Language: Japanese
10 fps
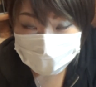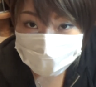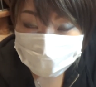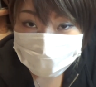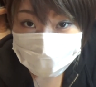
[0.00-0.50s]
昨日
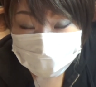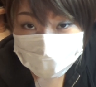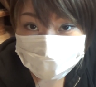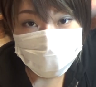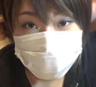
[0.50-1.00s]
の
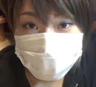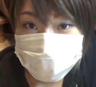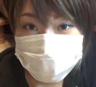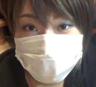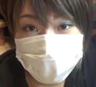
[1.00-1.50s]
お
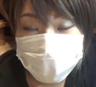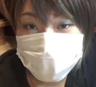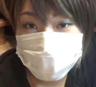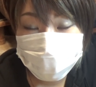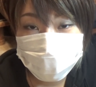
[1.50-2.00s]
風呂上が
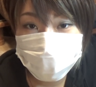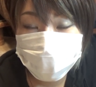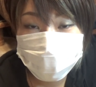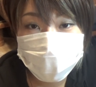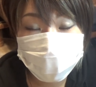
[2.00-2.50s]
りも
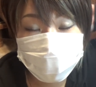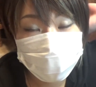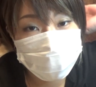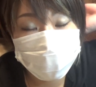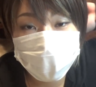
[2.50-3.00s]
やっぱ
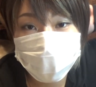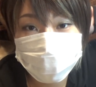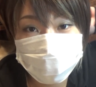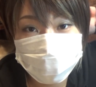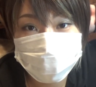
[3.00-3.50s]
白い
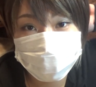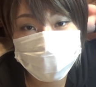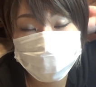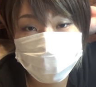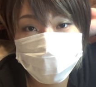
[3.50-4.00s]
タオル
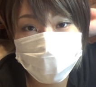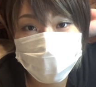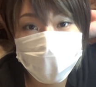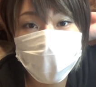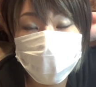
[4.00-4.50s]
で拭いた
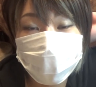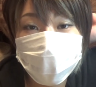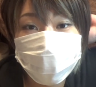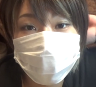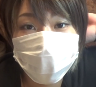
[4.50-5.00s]
ら
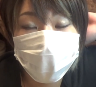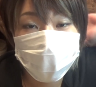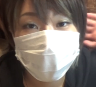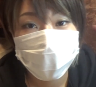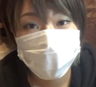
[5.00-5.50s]
タオル
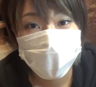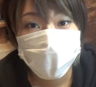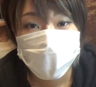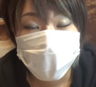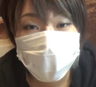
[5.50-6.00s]
が
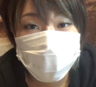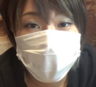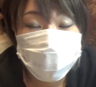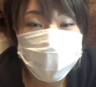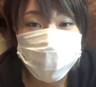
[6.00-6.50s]

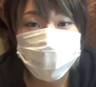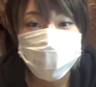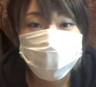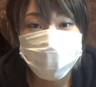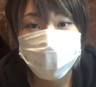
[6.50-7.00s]
淡い水
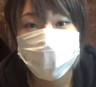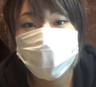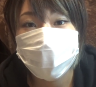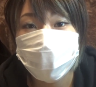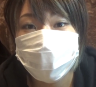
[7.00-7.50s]
色に
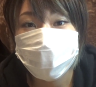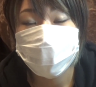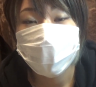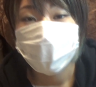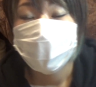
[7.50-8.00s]

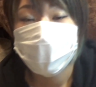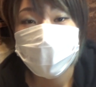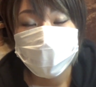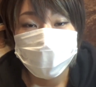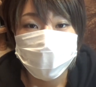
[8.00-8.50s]

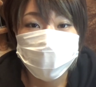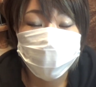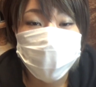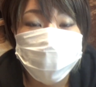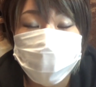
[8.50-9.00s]

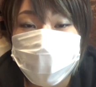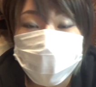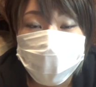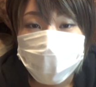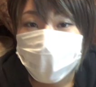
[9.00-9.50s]
色がついて
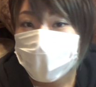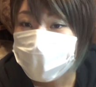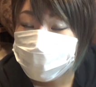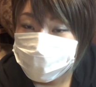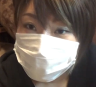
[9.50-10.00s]
たんで
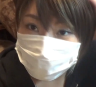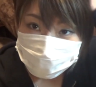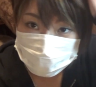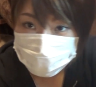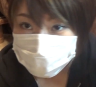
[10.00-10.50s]

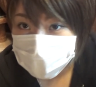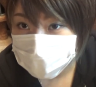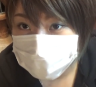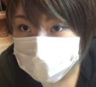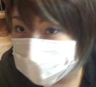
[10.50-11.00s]
まだま